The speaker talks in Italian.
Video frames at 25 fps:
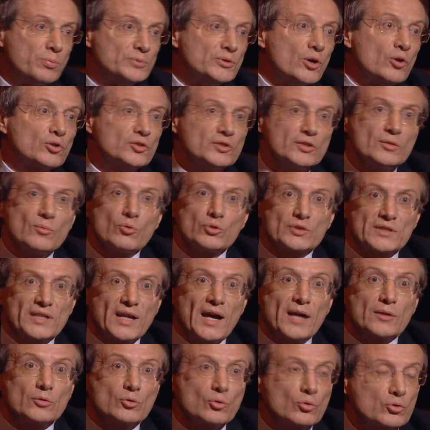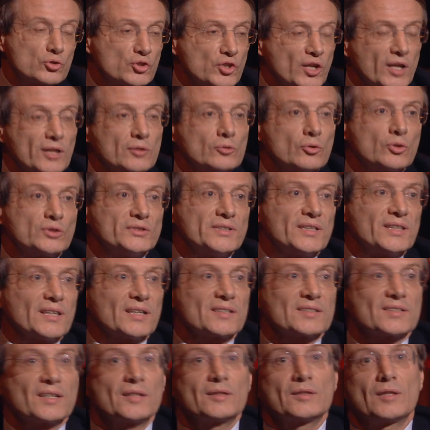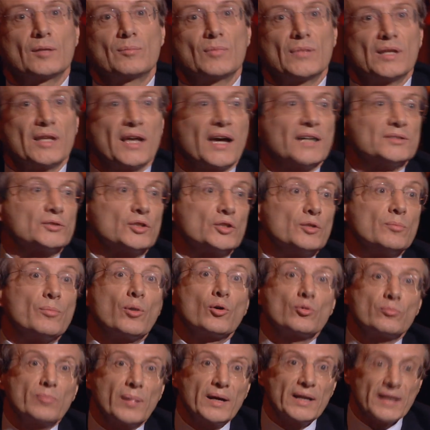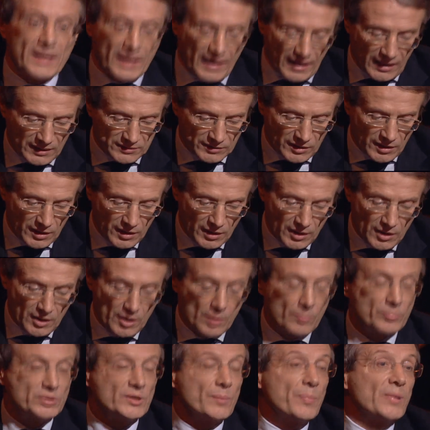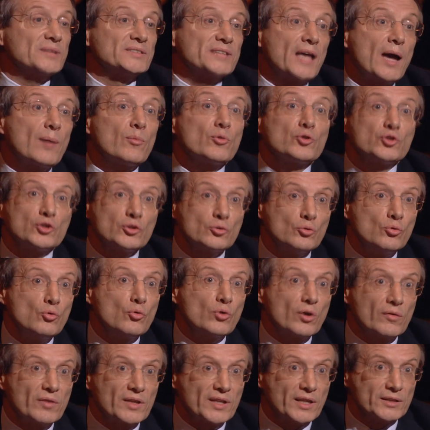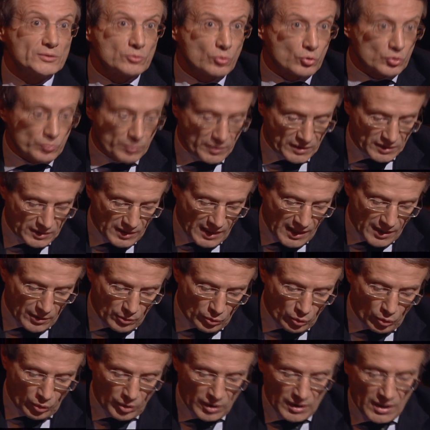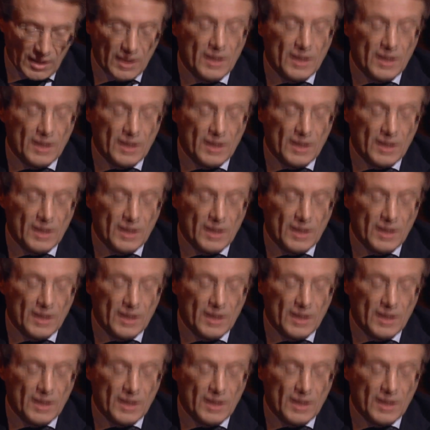prossimo scadono 137 miliardi di bond bancari, prepariamoci dunque a vedere uno spettacolo.